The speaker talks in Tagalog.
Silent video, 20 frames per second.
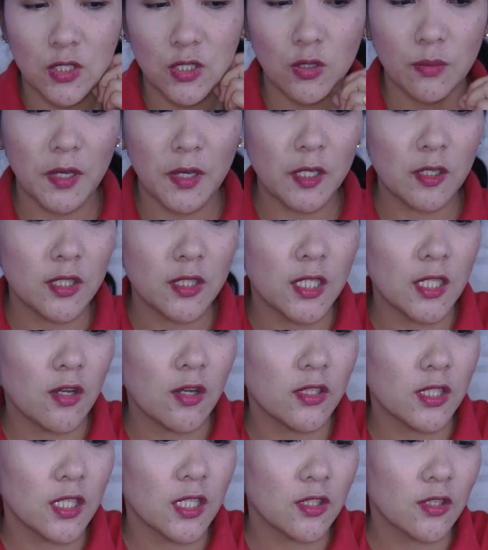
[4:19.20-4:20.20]
So, meron din
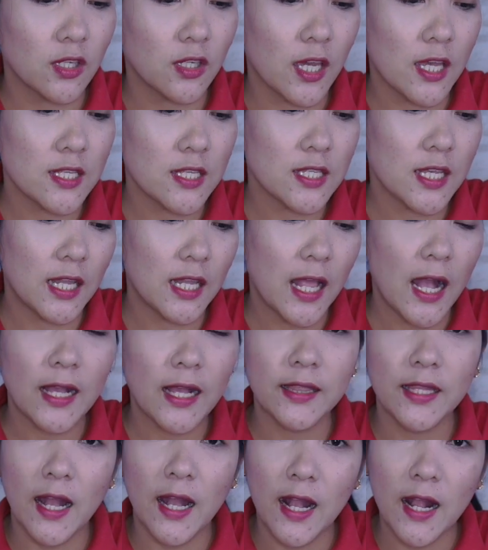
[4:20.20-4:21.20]
ako dito ang
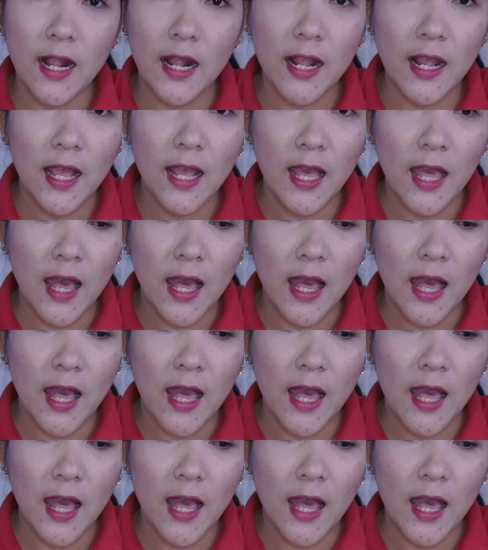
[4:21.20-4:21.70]
ensalada